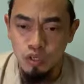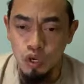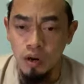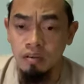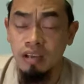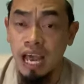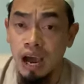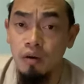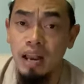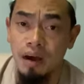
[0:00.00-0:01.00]
จนเขา
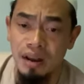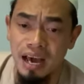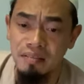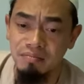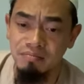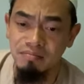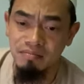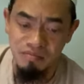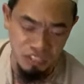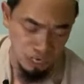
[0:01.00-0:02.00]
เหล่านั้น
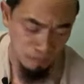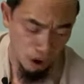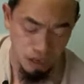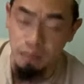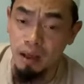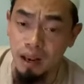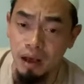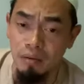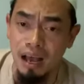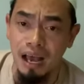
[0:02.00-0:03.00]
จะบอกกับอัลลอ
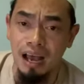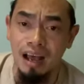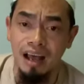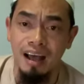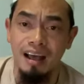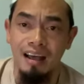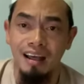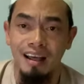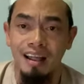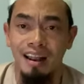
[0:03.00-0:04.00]
ฮ์ว่า
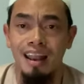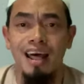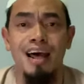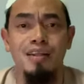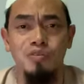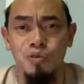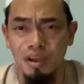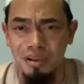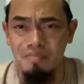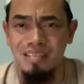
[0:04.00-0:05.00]
ลาตุ
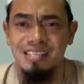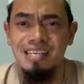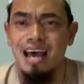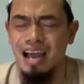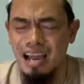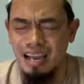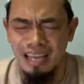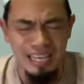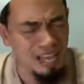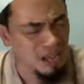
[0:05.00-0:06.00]
กิมิสซาอะฮ์
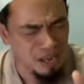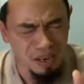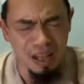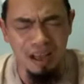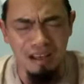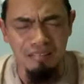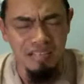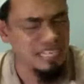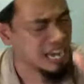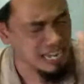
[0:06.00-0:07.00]
ยาอัลลอฮ์
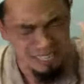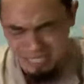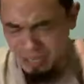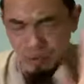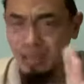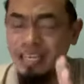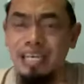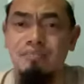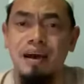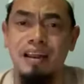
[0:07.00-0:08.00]
อย่าให้เกิดวันกิ
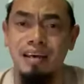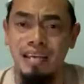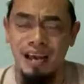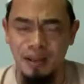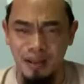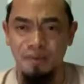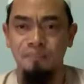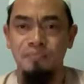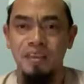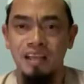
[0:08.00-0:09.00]
ยามะห์เลยยาอัลลอฮ์
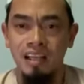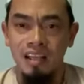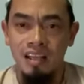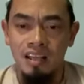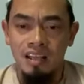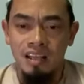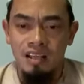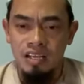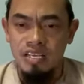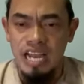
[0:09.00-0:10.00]

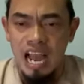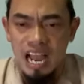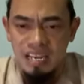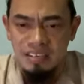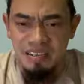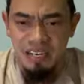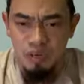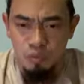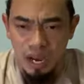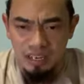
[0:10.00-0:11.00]
อย่าให้เกิด
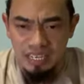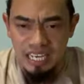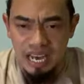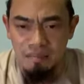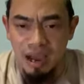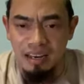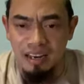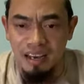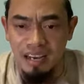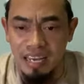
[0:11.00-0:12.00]
วันกิยามะห์
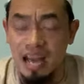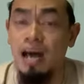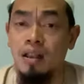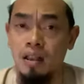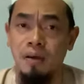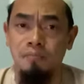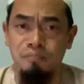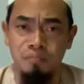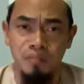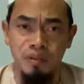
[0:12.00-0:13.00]
เลยยาอัลลอฮ์
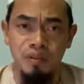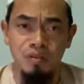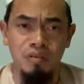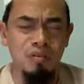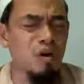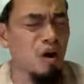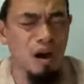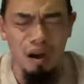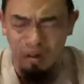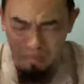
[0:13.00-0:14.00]
ขอ
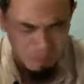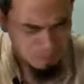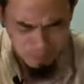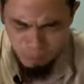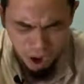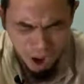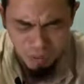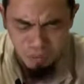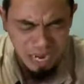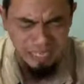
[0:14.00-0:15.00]
เพราะ
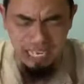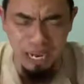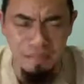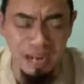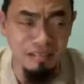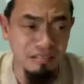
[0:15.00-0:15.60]
วันกิยามะห์